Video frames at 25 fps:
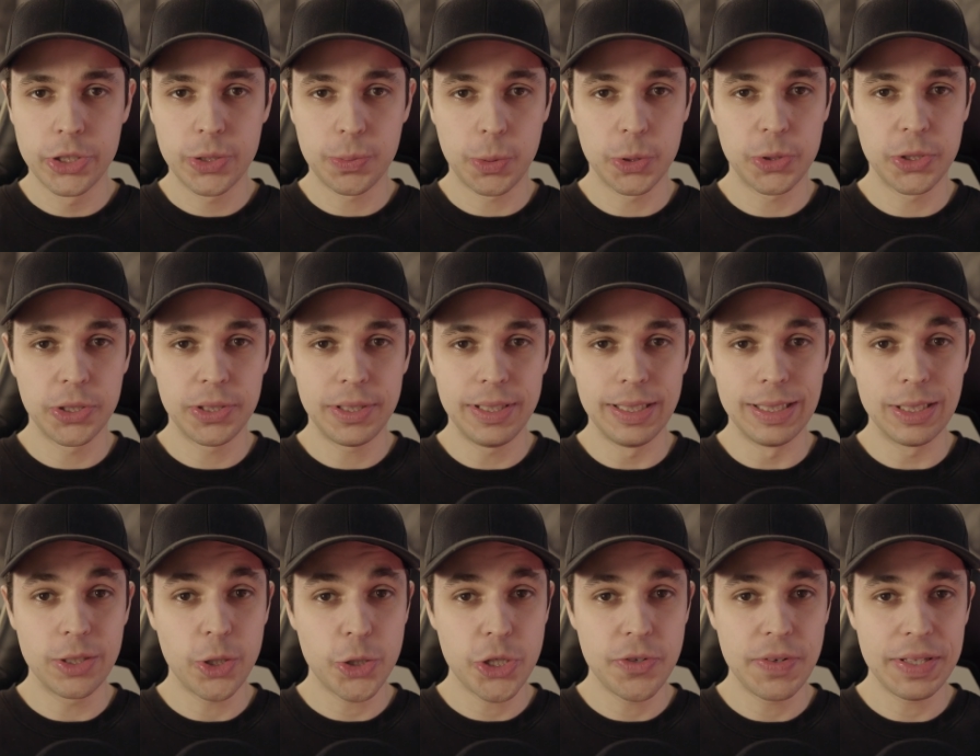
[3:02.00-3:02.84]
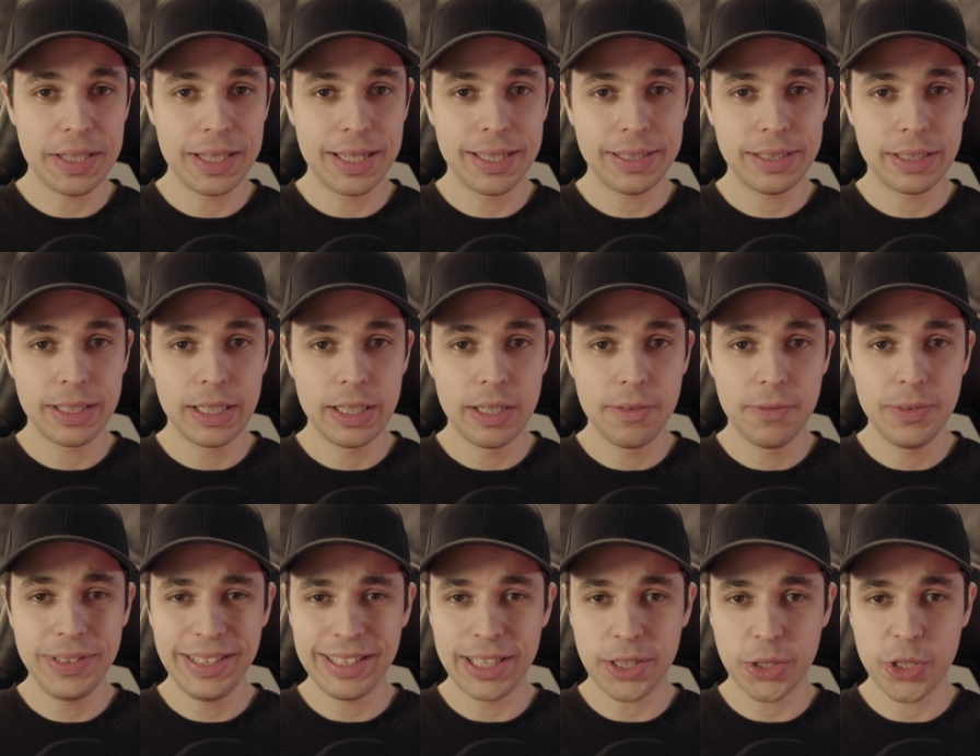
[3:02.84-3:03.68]
Z pozycji 119
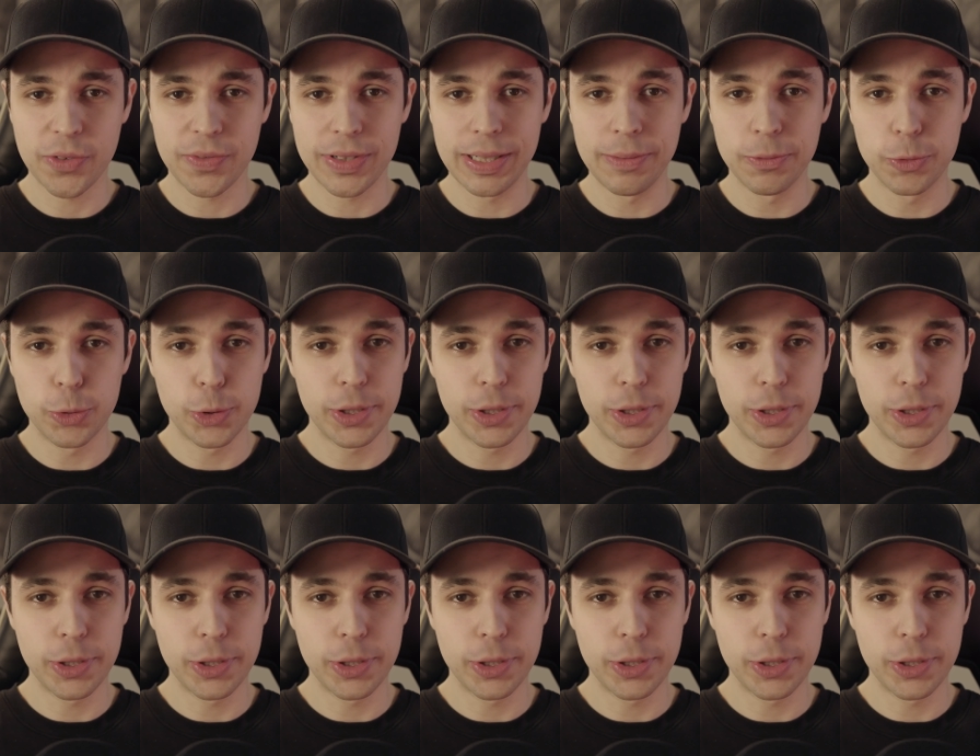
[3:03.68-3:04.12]
wystartowałem w